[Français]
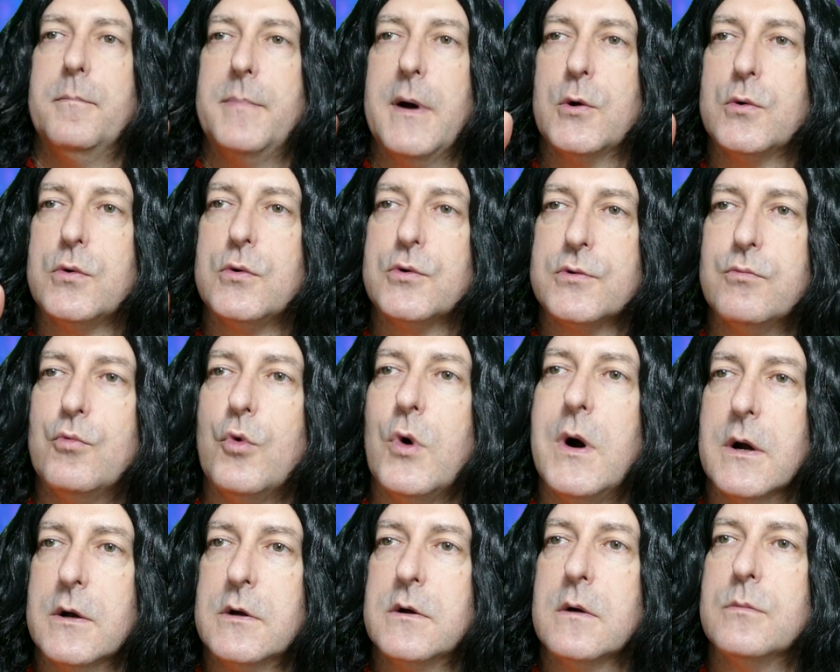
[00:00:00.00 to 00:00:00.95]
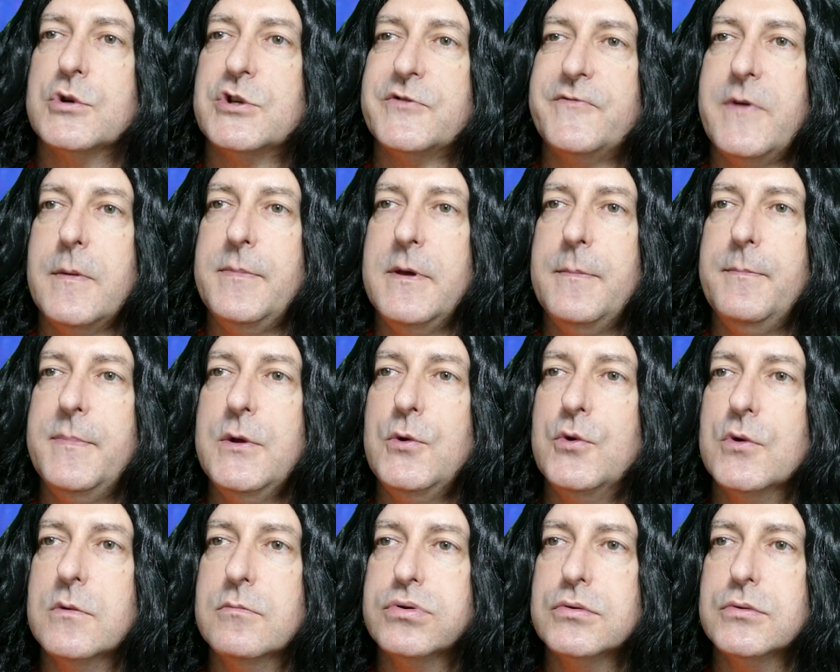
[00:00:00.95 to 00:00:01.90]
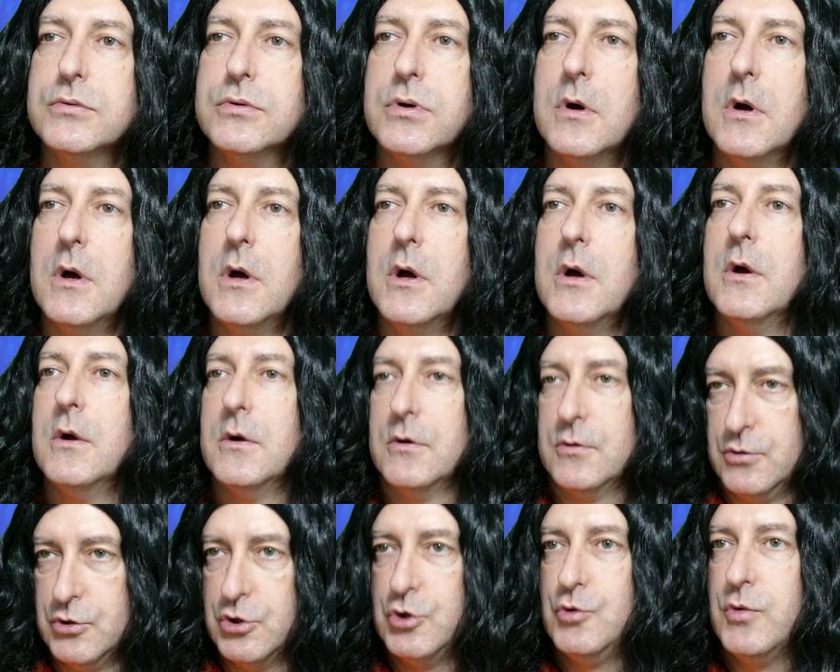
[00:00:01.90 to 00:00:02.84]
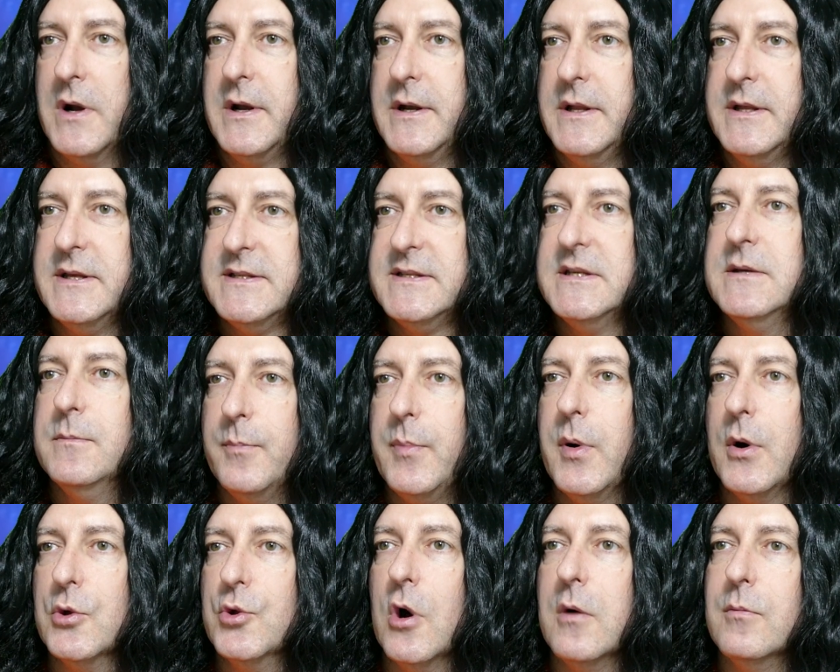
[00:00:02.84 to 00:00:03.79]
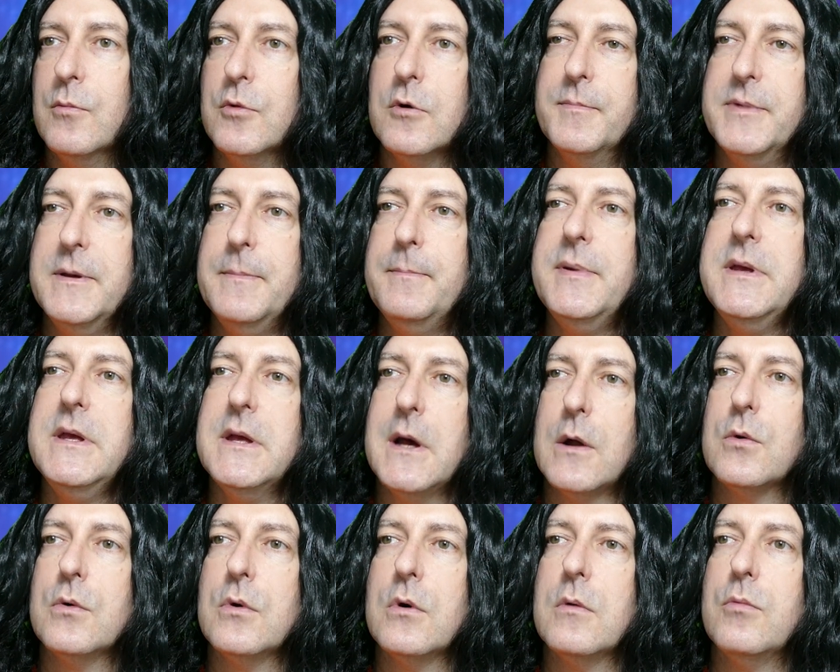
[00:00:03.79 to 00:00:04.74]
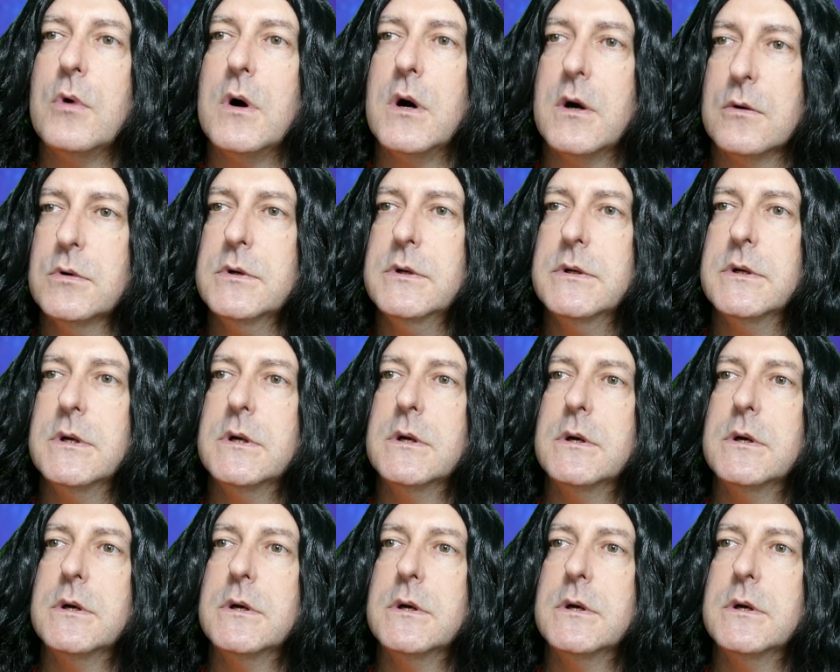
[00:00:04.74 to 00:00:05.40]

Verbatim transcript: Par contre, moi, comme je fais pipi debout, je dois le laisser pendant mon pipi, alors moi, ouais.